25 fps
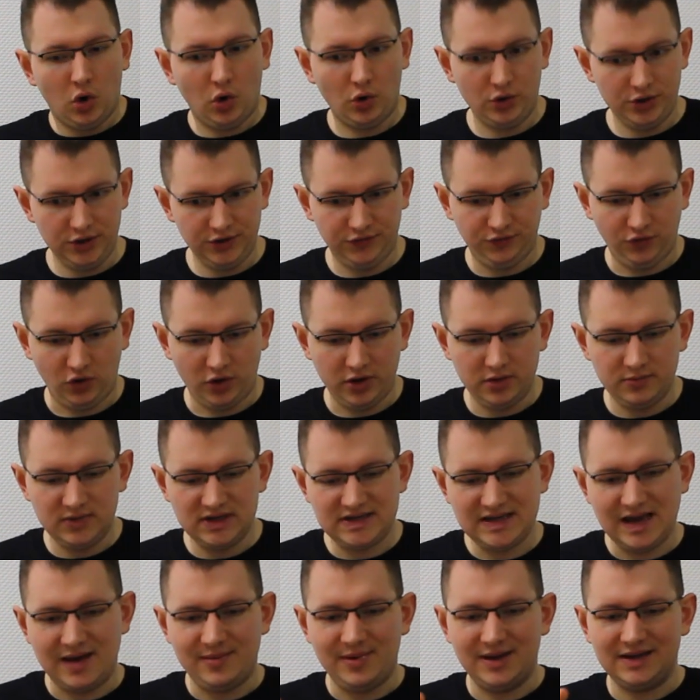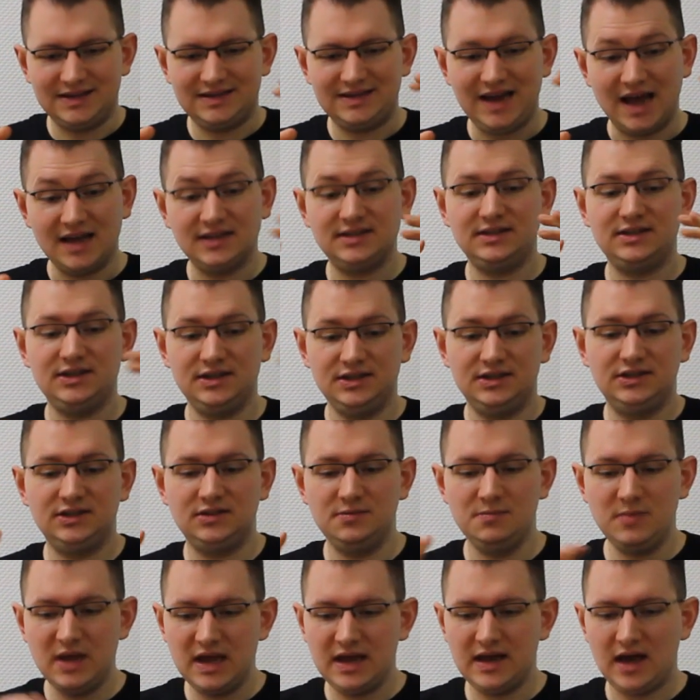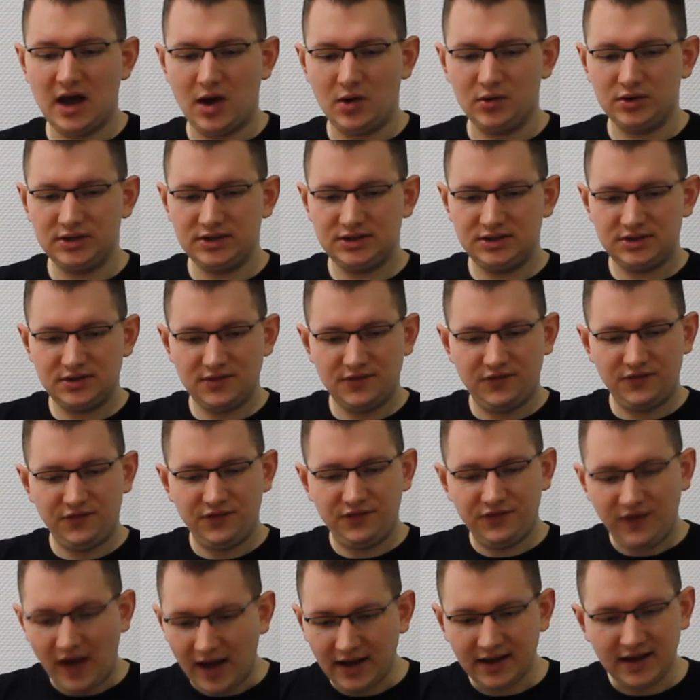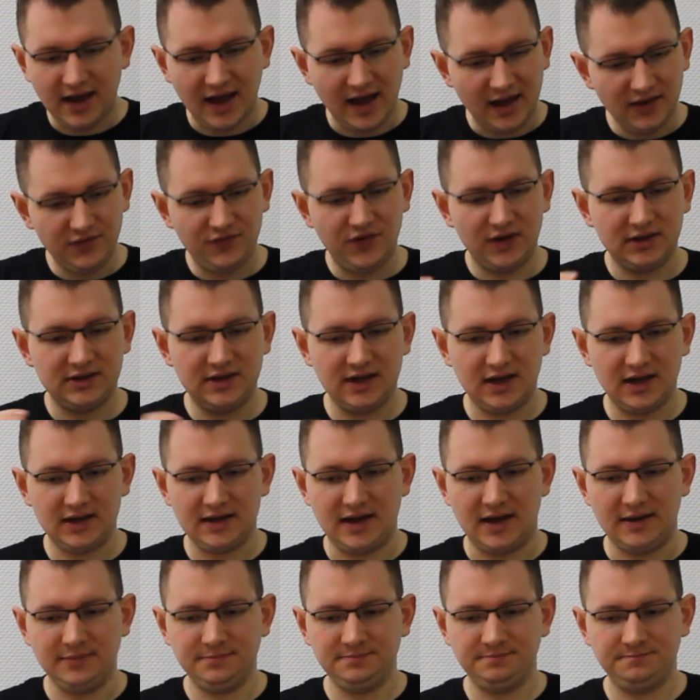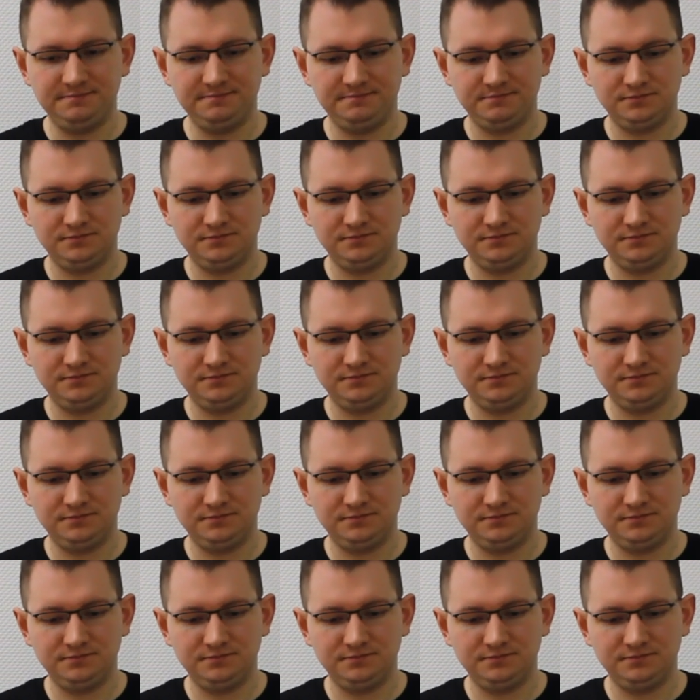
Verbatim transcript: Und ich freue mich, aber das ist mega und ich fange einfach direkt an